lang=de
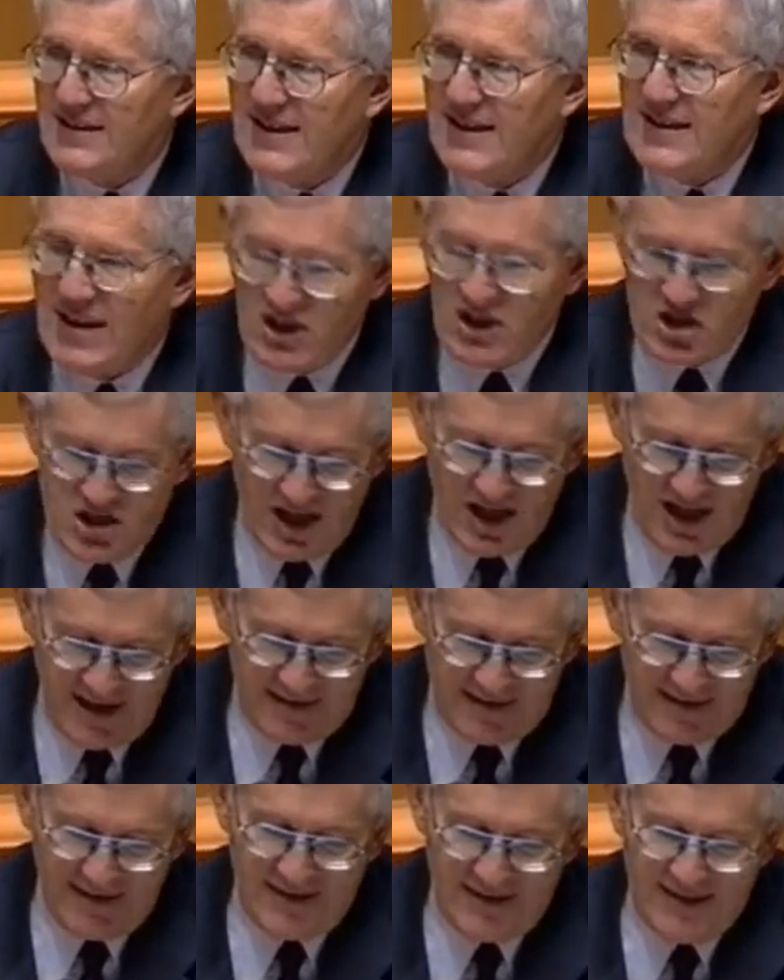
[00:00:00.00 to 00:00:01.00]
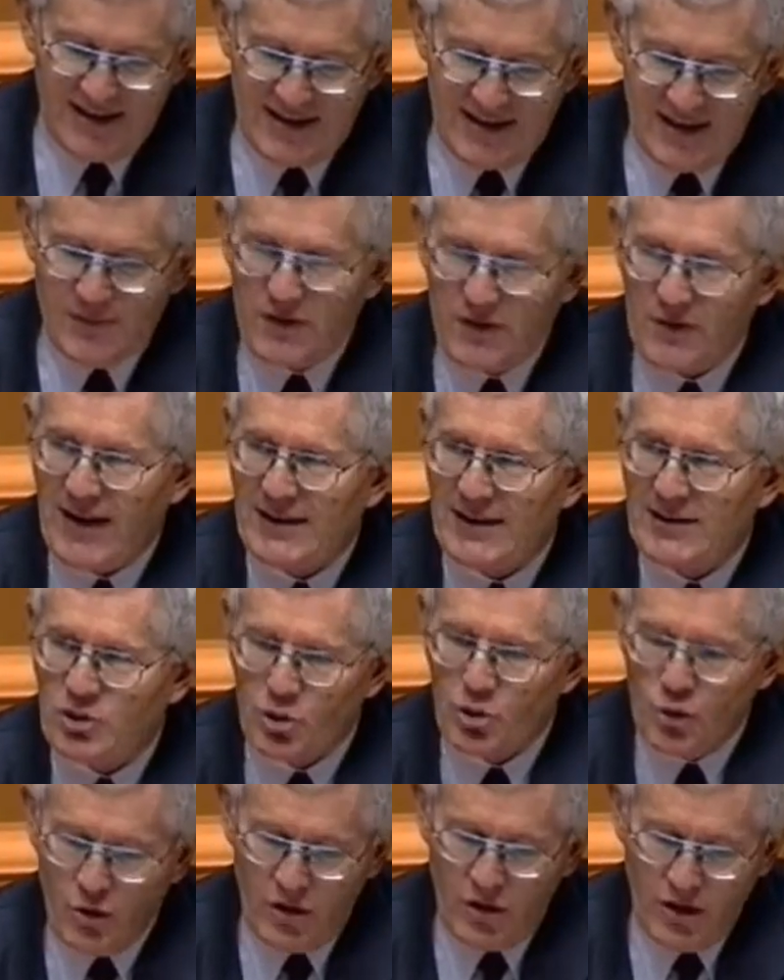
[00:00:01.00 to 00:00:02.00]
die den Staat, die die
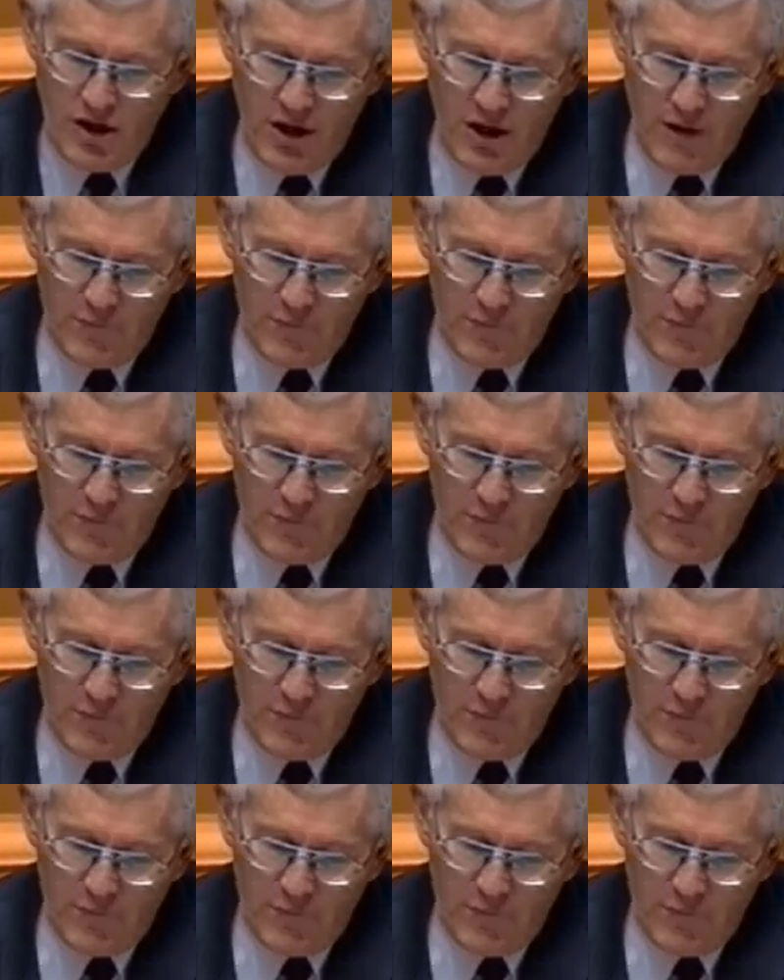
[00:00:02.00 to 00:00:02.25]
Verwaltung